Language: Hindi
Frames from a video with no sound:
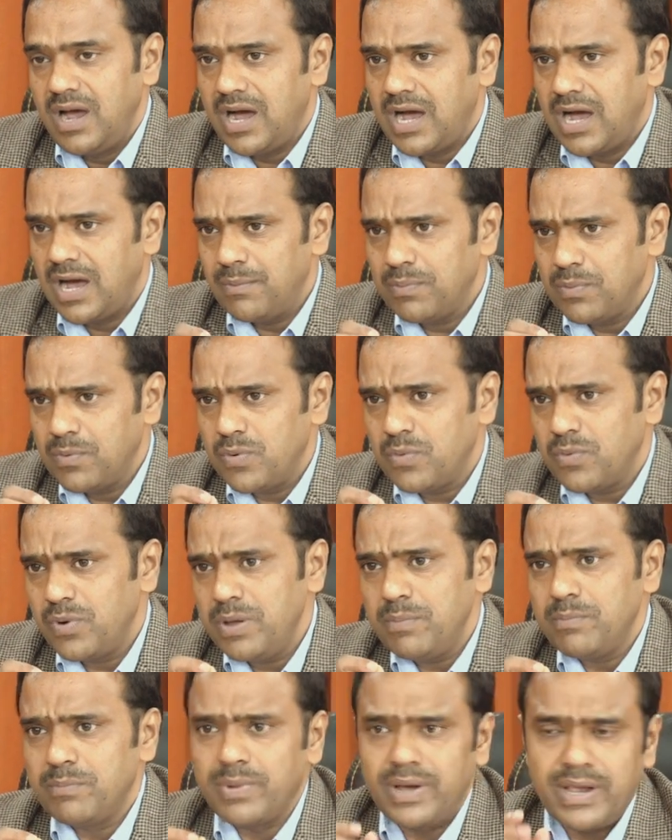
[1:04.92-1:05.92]
आपको
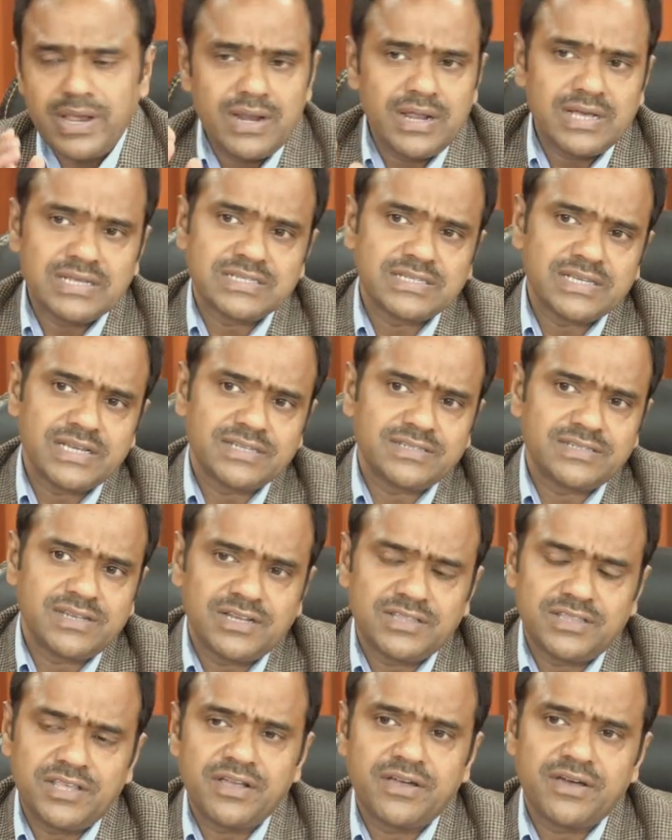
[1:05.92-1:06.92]
कोई महिला
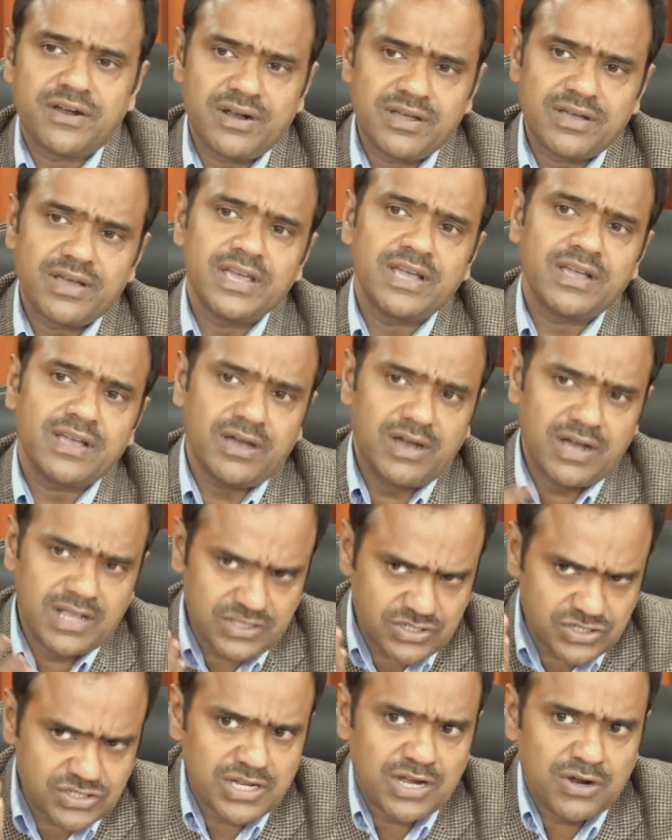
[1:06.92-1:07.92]
सशक्तिकरण का एक
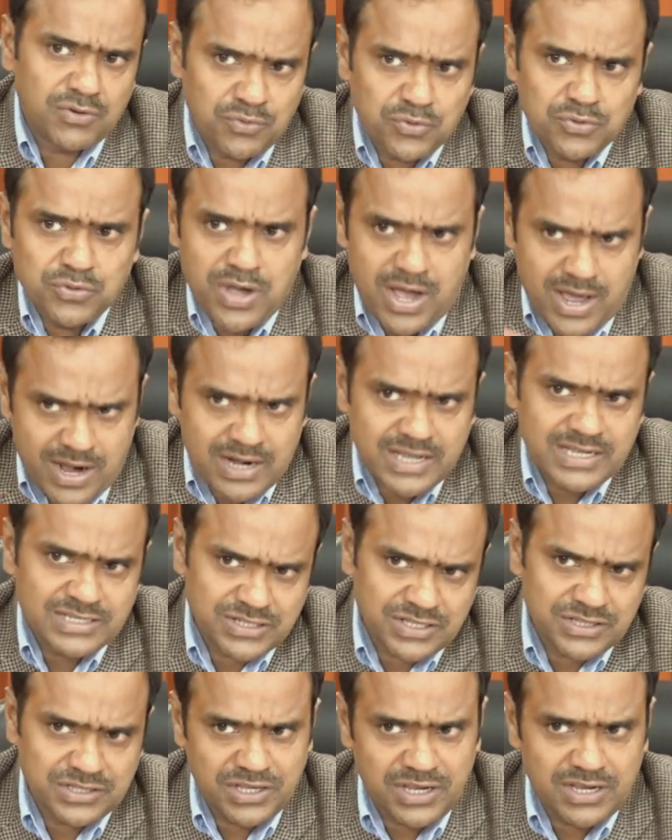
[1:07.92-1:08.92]
अच्छा उदाहरण
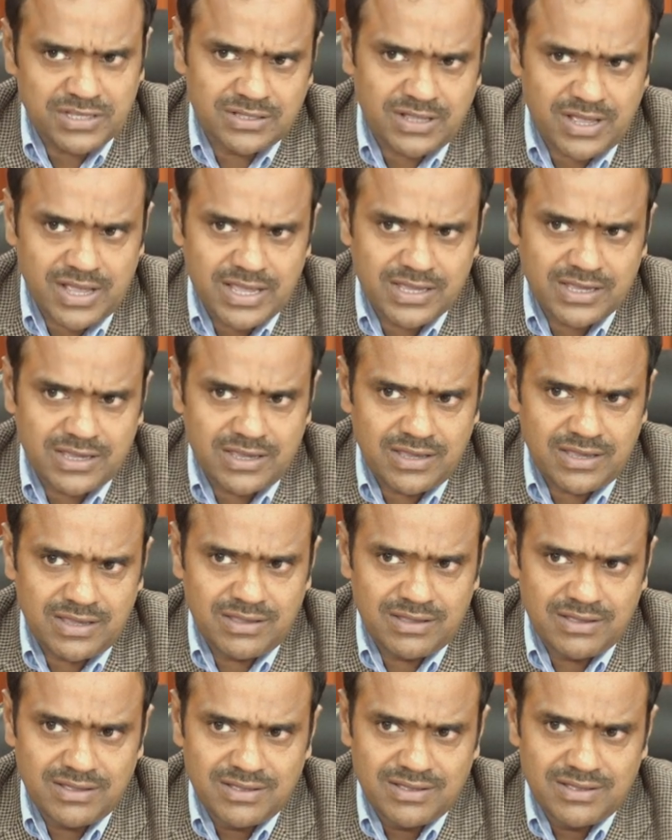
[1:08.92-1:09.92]
ऐसा दिखता है कि
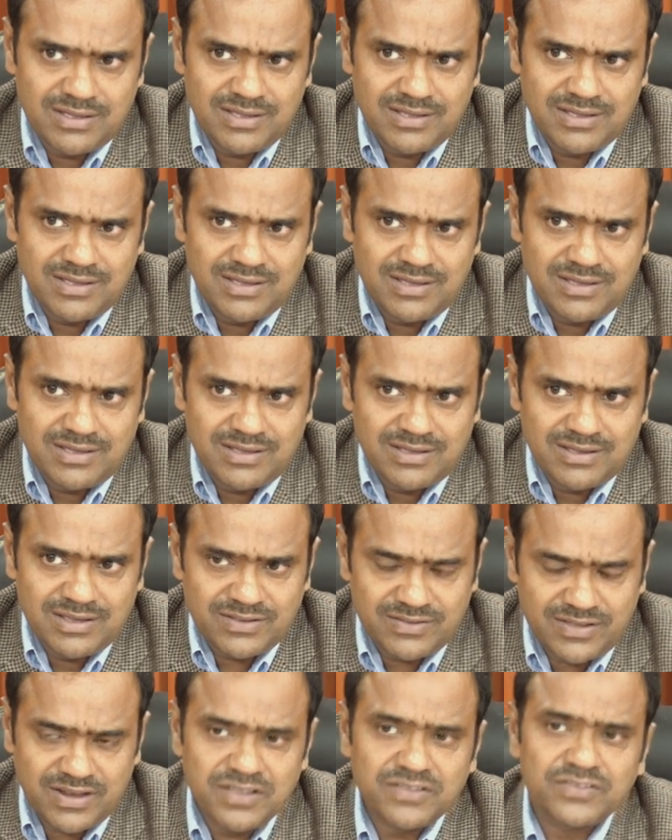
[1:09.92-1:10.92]

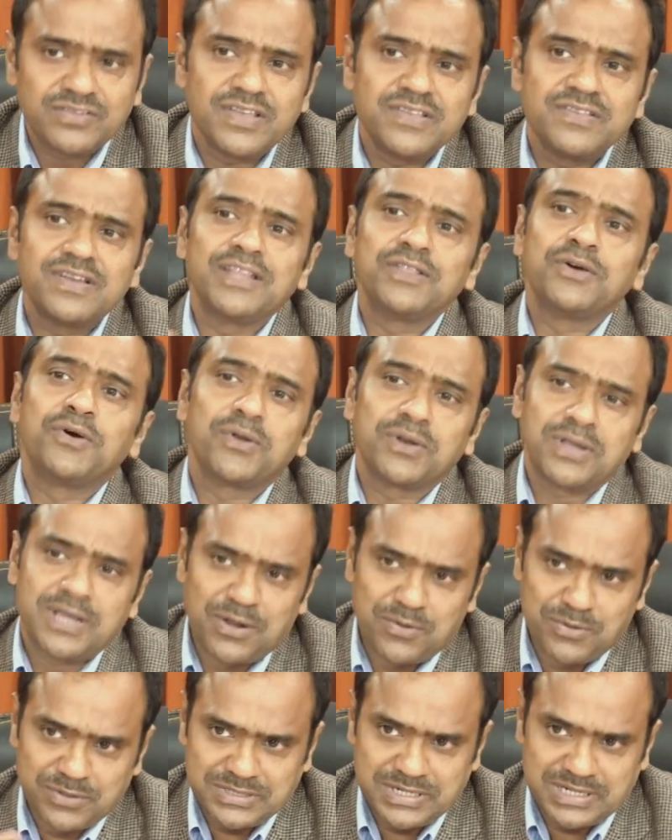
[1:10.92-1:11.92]
कि सर इससे ज़्यादा और
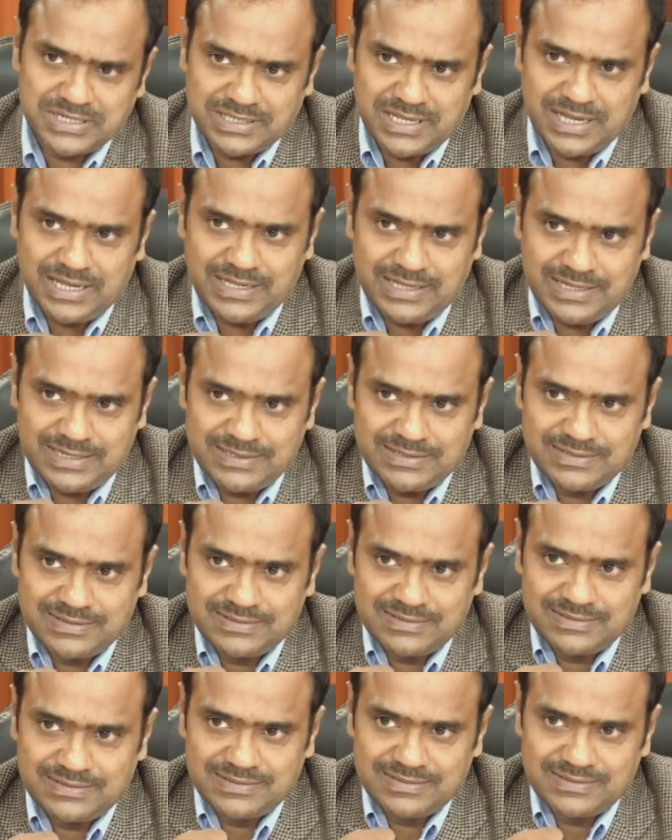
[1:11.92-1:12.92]
क्या हो सकता है
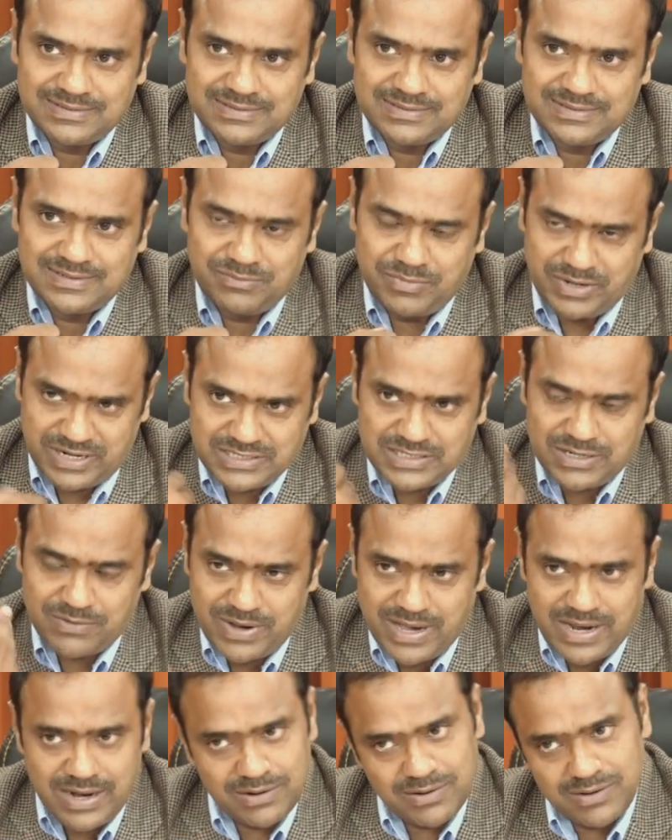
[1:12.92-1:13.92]
मेरा
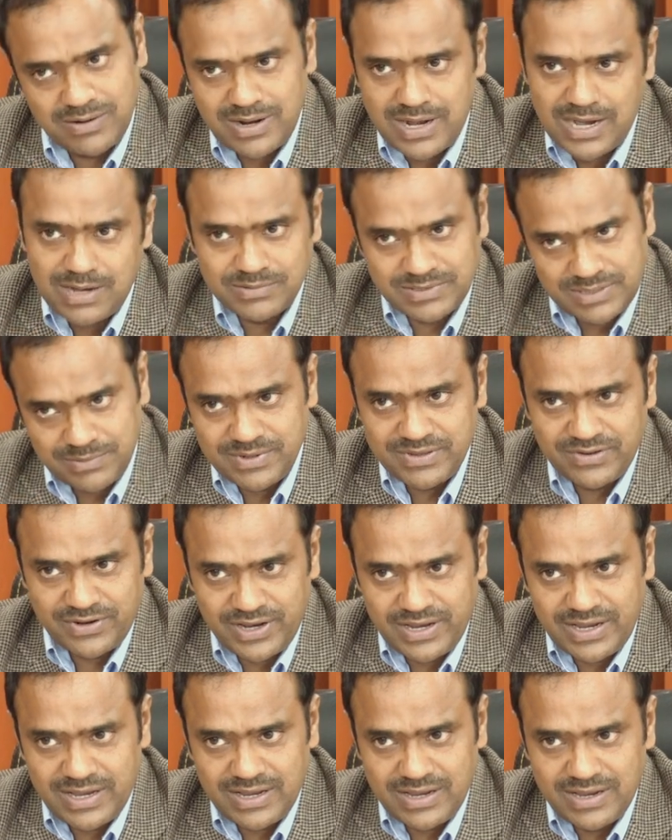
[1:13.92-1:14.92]
सवाल आप समझ
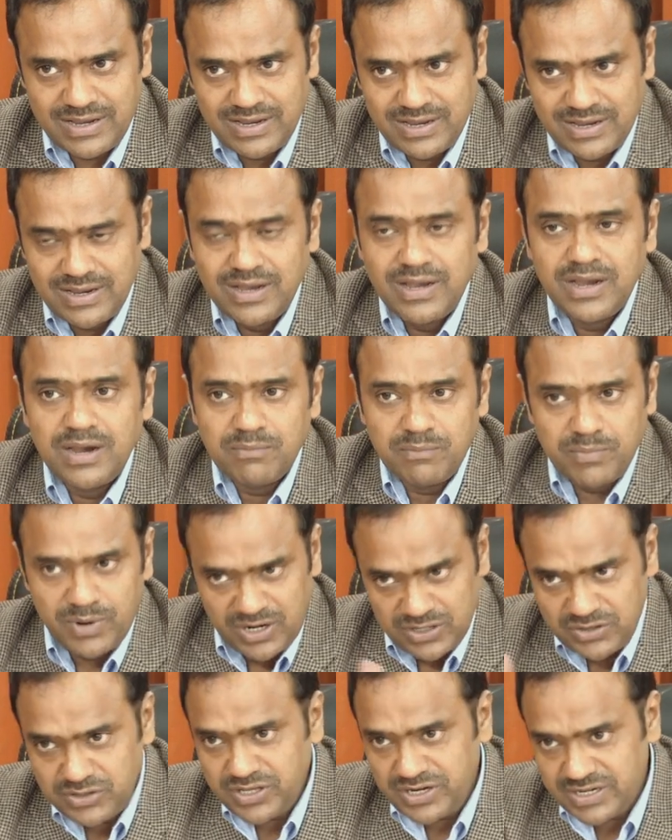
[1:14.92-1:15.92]
रही हैं
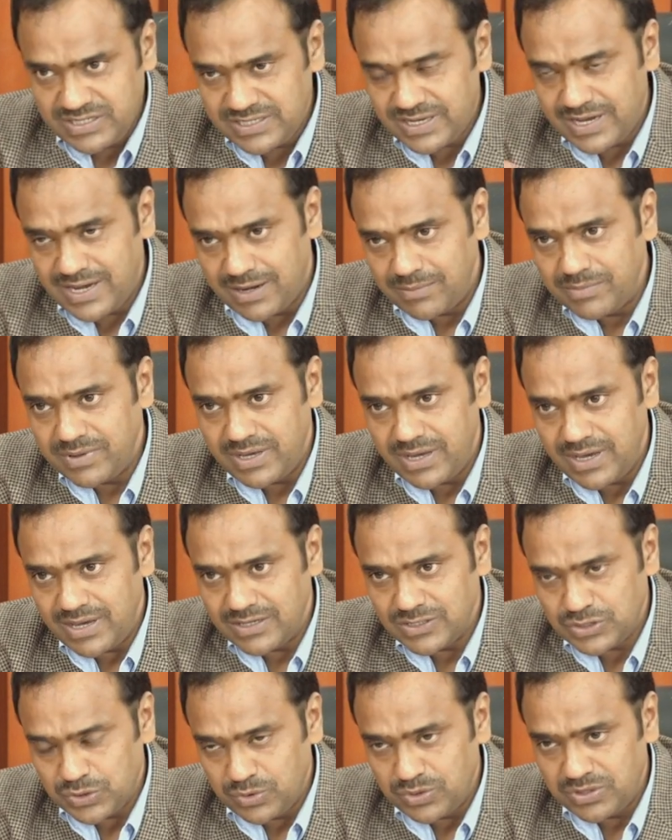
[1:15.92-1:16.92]
बहुत दिन से हम
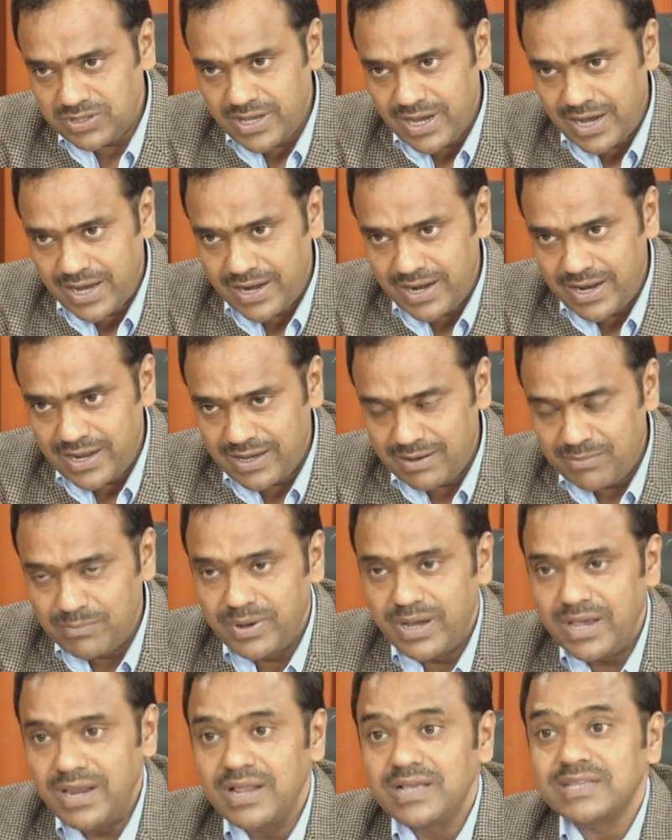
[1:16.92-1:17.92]
ये सुनते आ रहे हैं कि
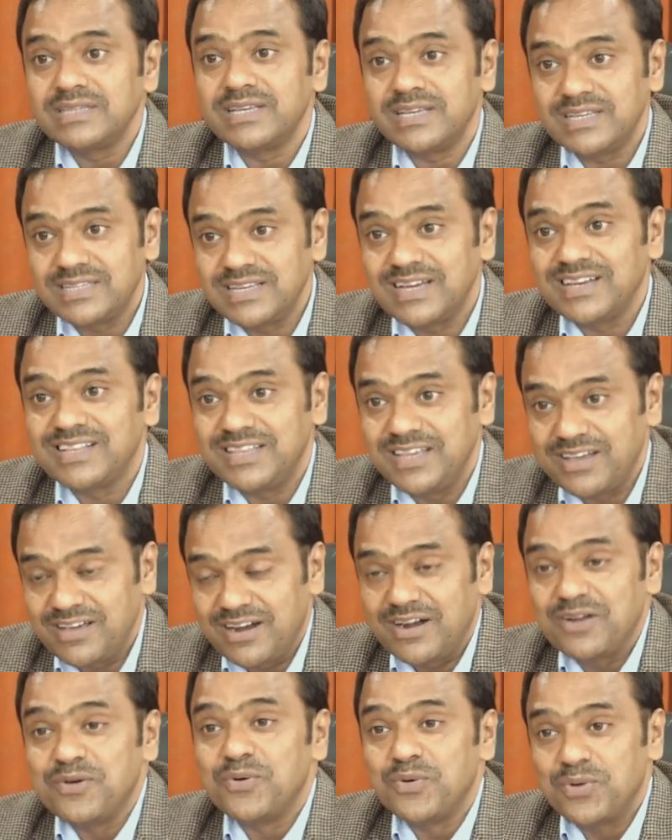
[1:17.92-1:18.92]
महिला
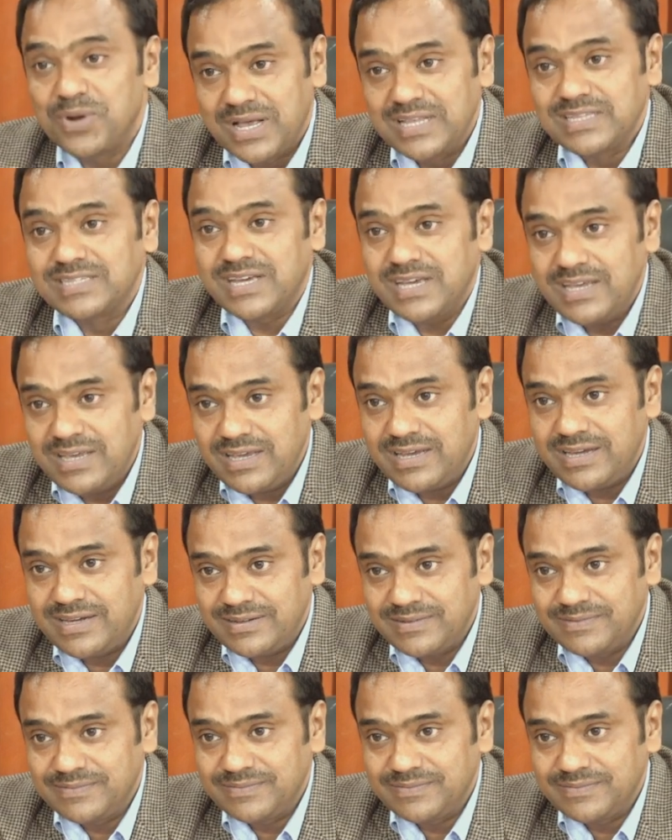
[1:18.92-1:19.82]
सशक्तिकरण होना चाहिए